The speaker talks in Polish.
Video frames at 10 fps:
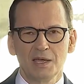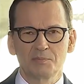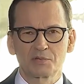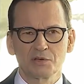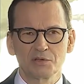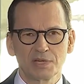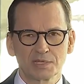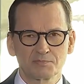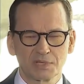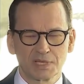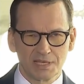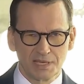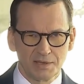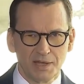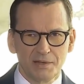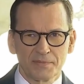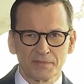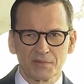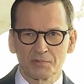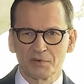przychodzi na spotkanie
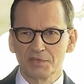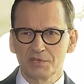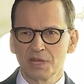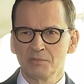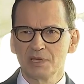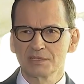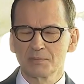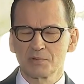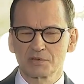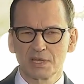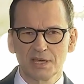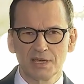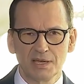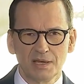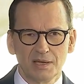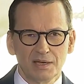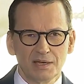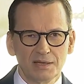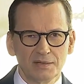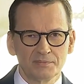w odpowiedzi na moje zaproszenie.
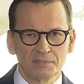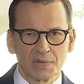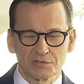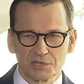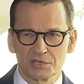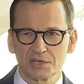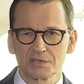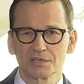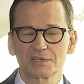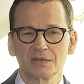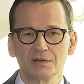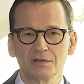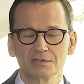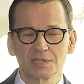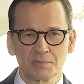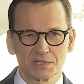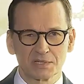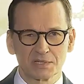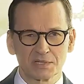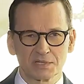Bardzo się cieszę z tego
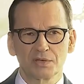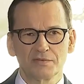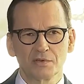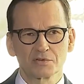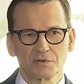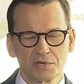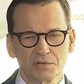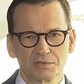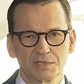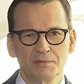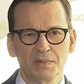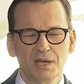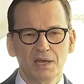zaprezentowania które wiążą się z tym,